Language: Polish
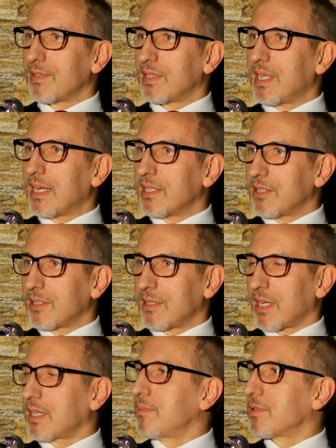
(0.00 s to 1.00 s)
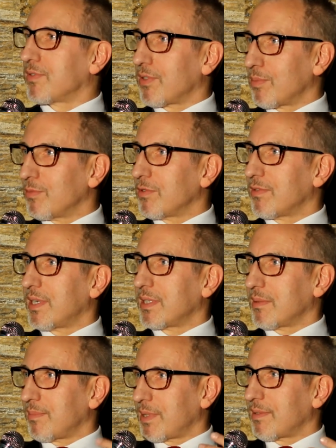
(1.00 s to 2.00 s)
wydaje się takim
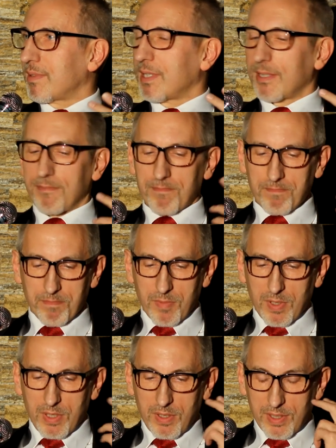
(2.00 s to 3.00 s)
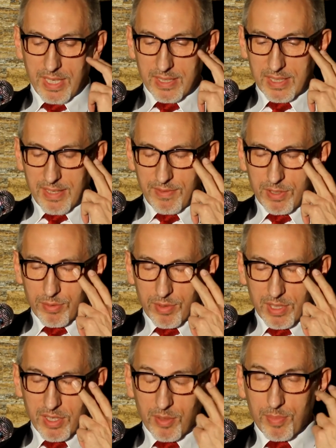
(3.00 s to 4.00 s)
sformułowaniem, prawda, o nadstawieniu
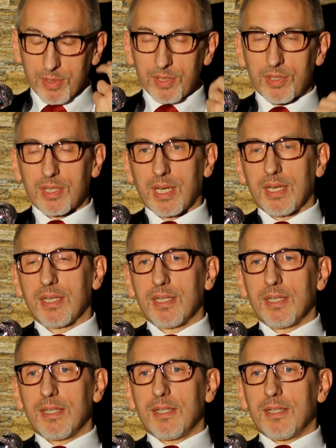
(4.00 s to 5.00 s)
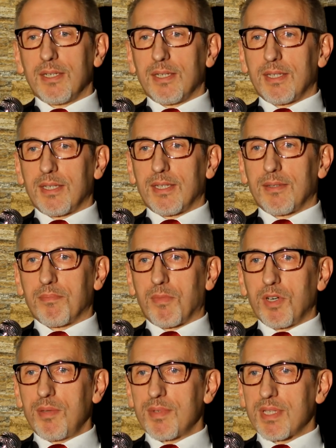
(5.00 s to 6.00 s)
drugiego policzka, e,
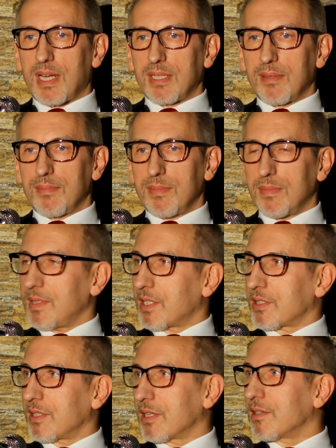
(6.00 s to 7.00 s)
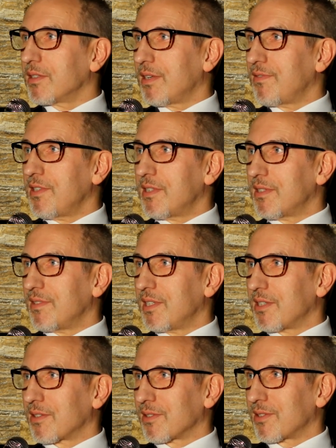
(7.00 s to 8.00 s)
moim zdaniem jeszcze tego
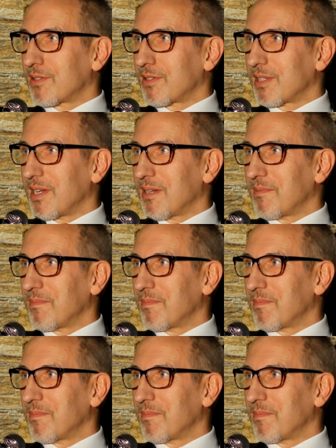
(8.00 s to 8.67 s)
definitywnie nie rozstrzyga.